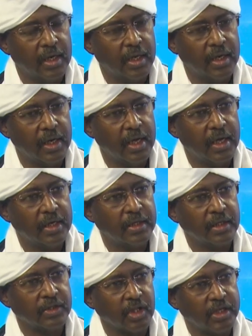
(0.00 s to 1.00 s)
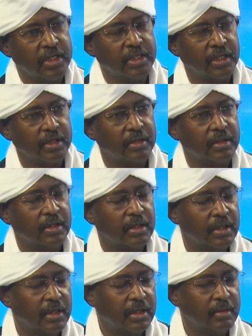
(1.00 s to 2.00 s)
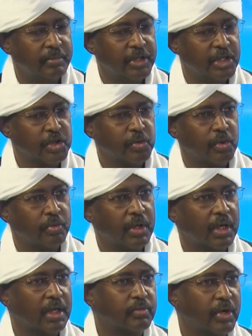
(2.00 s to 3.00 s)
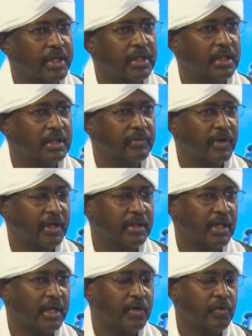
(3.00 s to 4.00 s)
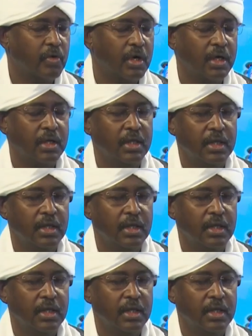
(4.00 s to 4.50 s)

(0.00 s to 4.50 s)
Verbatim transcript: الآن الطنين اللي بنسمعه مرات مؤيد للاتفاق الإطاري هو